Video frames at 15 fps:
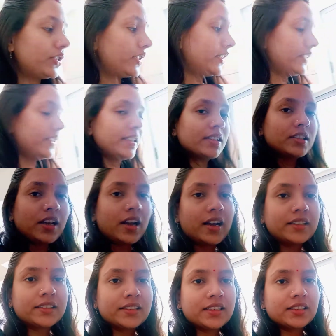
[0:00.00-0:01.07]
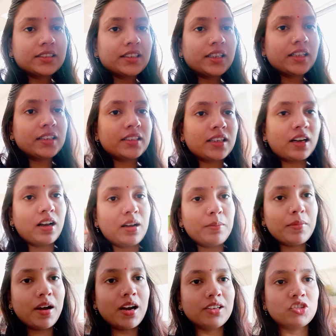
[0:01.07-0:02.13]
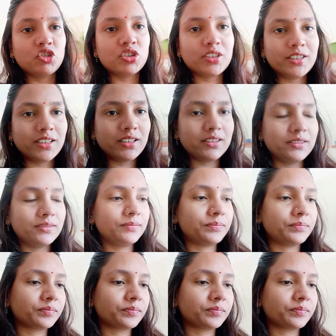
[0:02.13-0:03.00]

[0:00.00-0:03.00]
तो चलिए स्टार्ट करते हैं काम आज का